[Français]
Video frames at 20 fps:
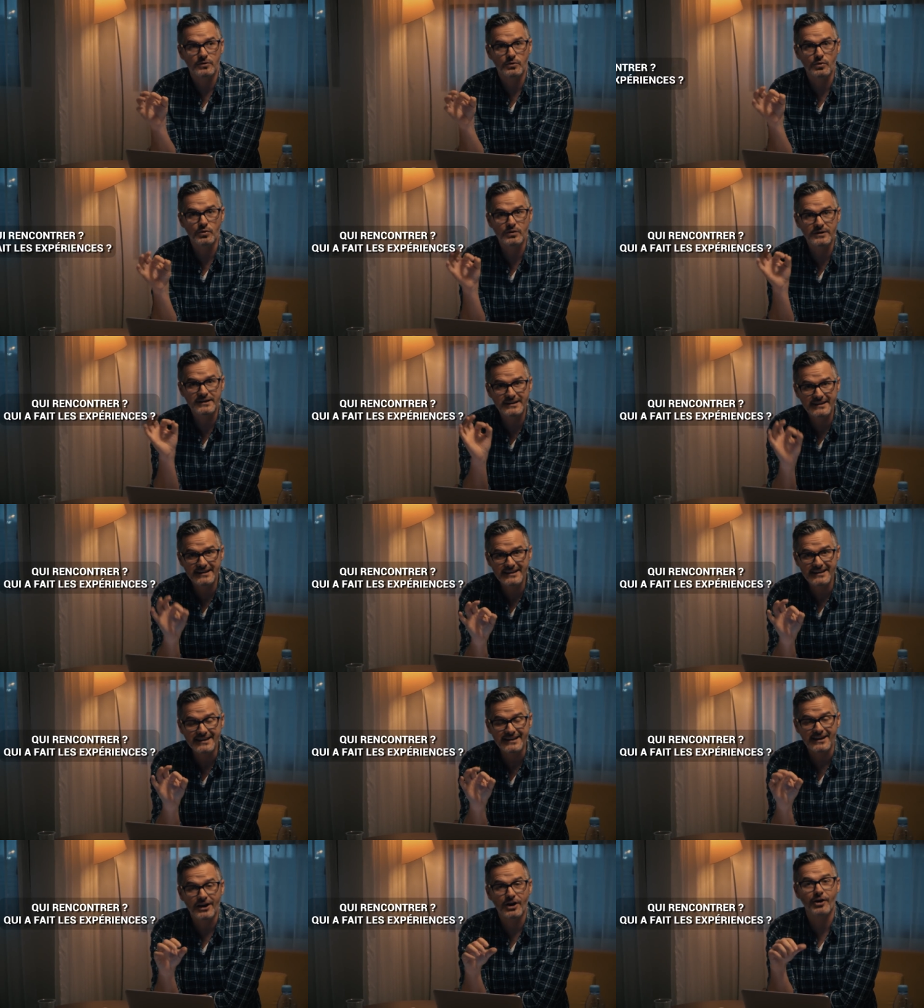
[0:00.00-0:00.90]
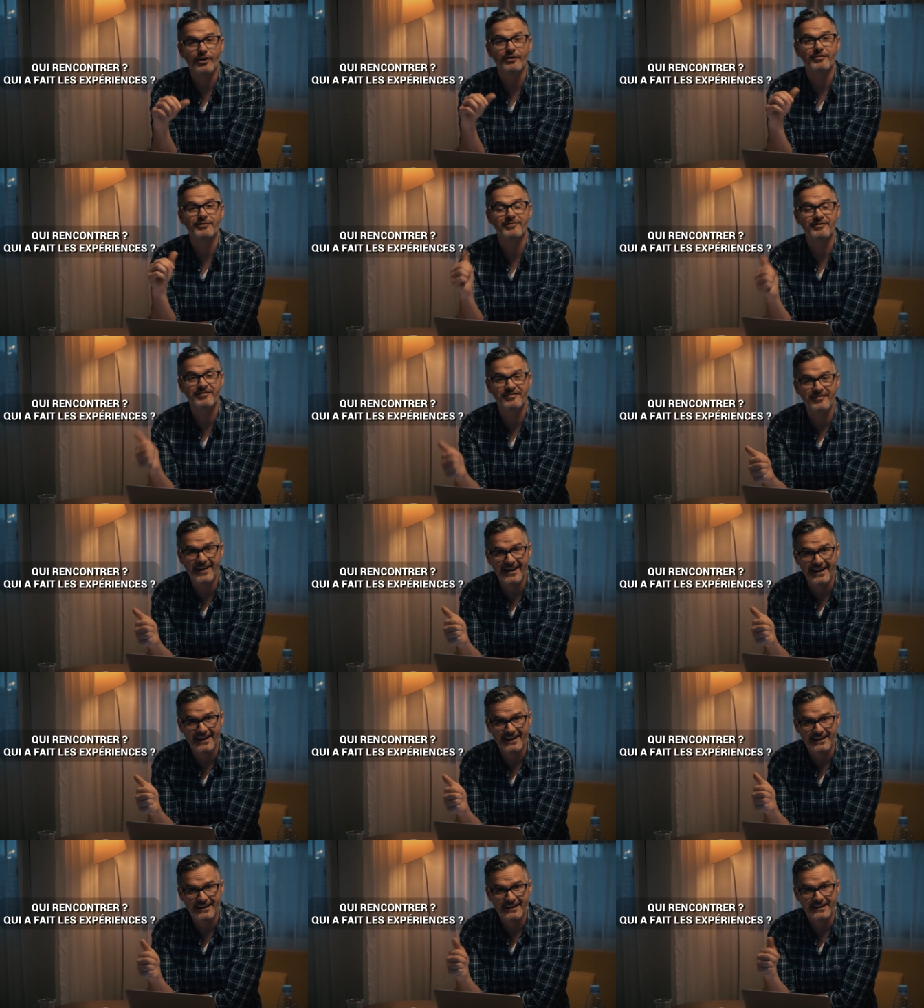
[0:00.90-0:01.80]
ou qui a
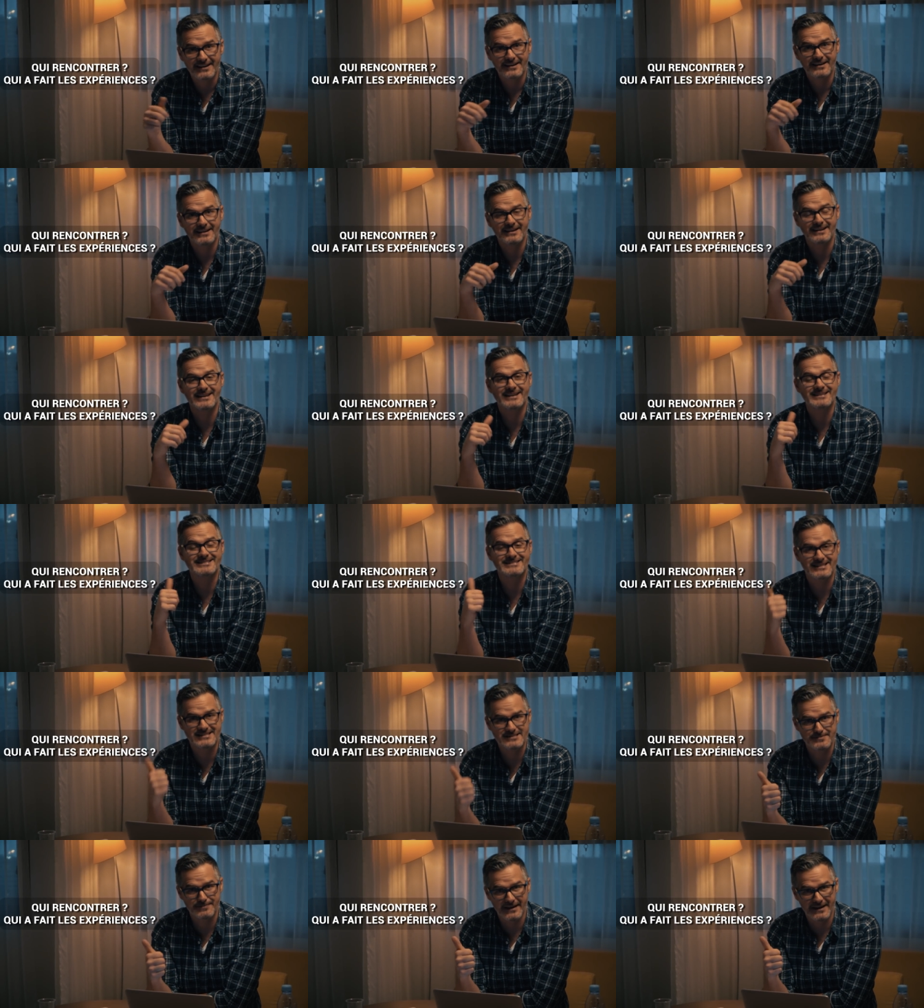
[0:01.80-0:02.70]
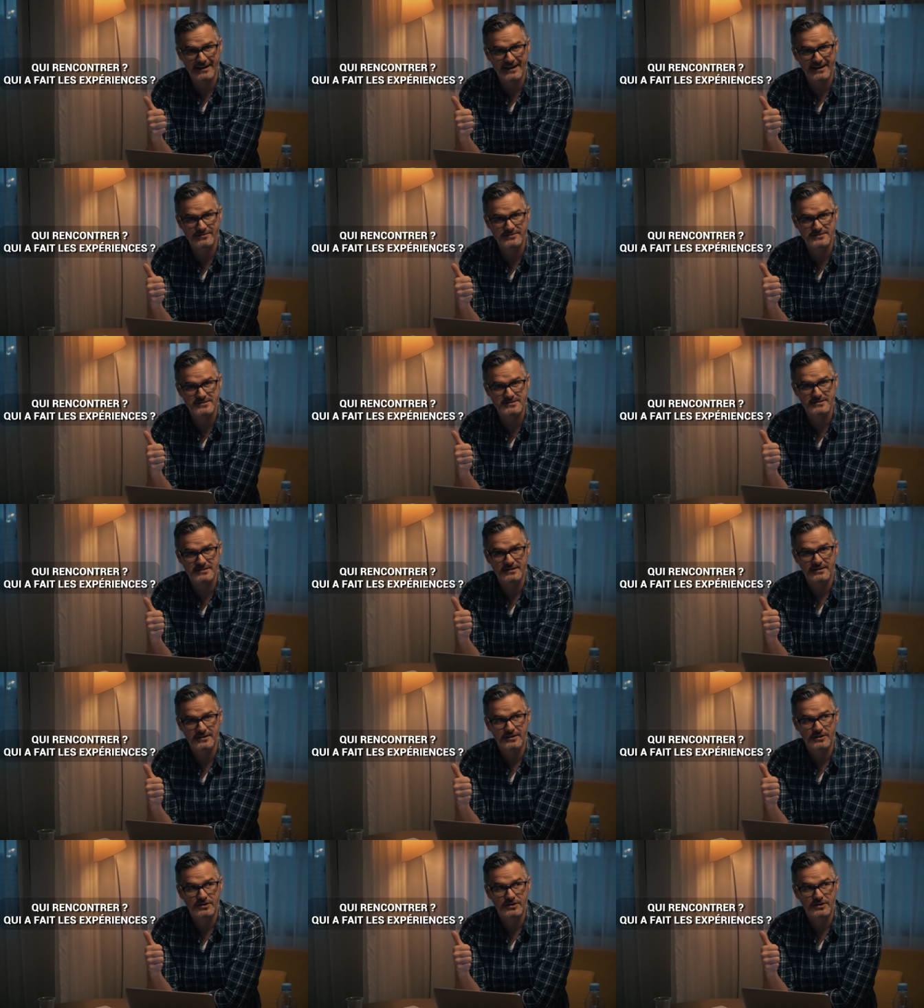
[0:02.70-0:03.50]
fait les expériences